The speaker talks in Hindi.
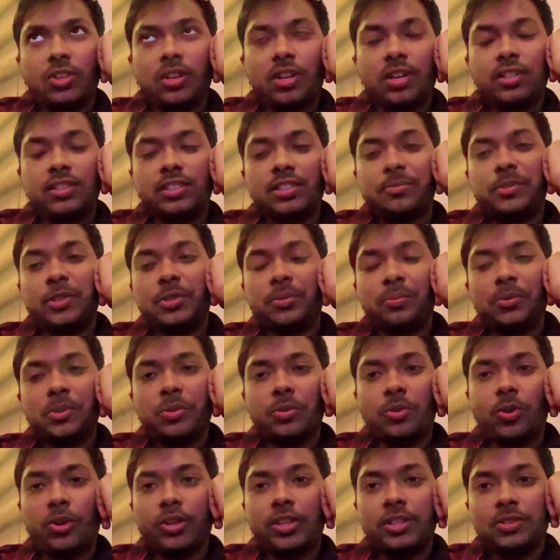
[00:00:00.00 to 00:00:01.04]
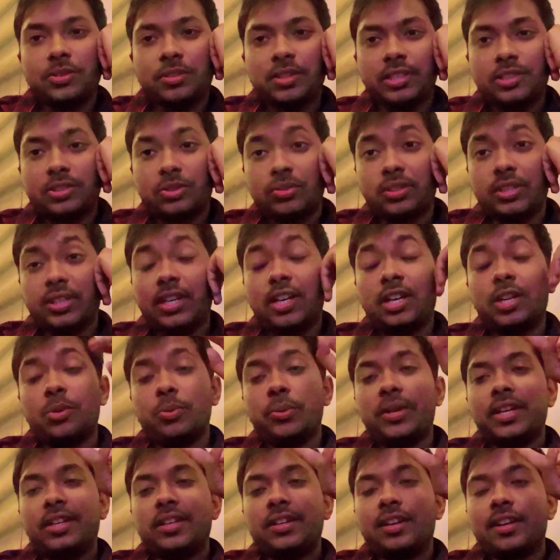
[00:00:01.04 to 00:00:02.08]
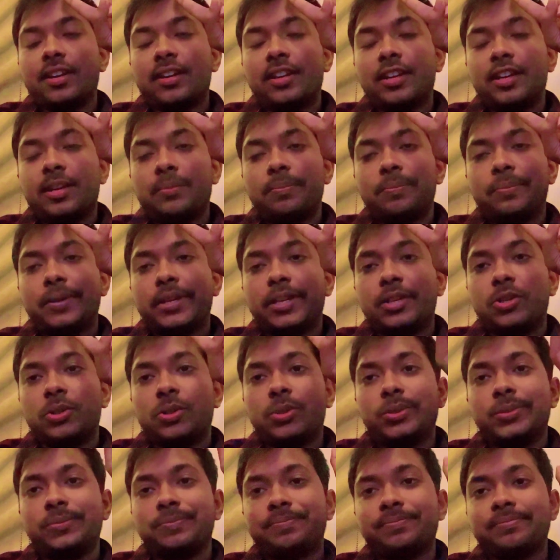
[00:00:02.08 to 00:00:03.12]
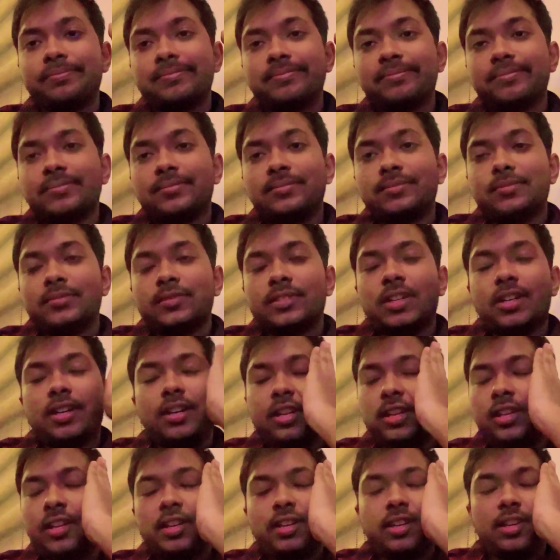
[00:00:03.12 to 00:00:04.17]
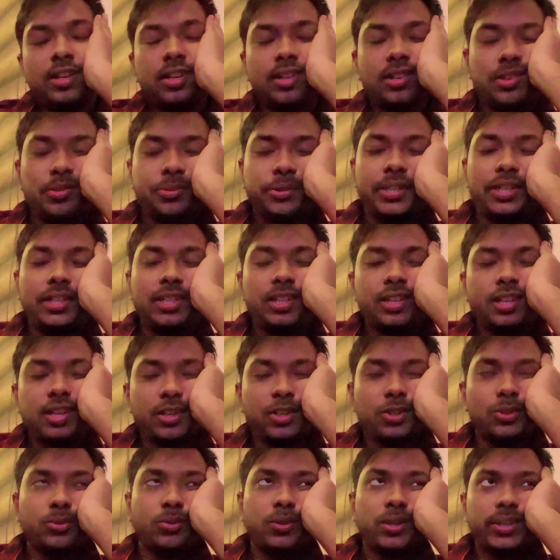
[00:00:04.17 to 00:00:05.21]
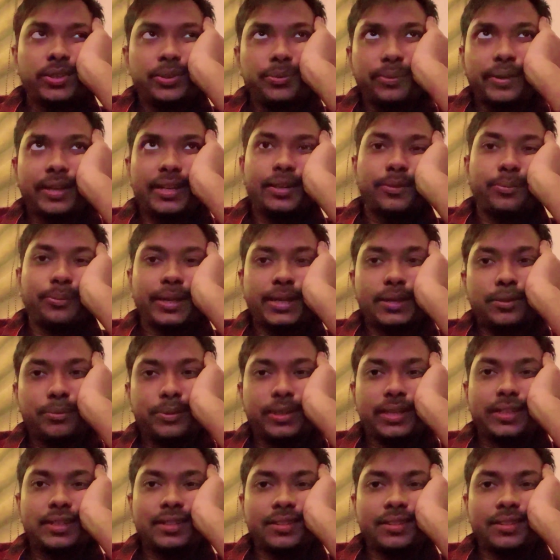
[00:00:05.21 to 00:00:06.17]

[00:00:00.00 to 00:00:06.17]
फाइनली हम लोग ऑर्डर तो कर चुके हैं यार वेट करना है अपन को आने का वेट करो वेट वेट वेट